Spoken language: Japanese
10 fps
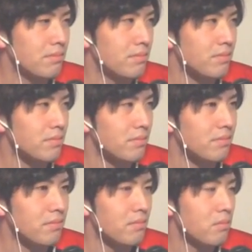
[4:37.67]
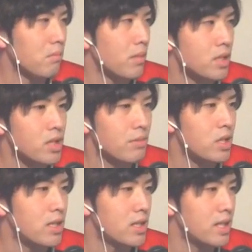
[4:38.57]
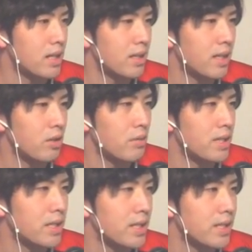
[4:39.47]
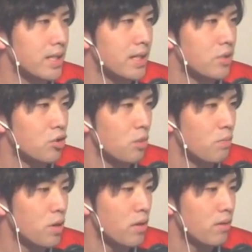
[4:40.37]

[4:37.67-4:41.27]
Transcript: うんしかもいい時間帯で取れましたね前半16分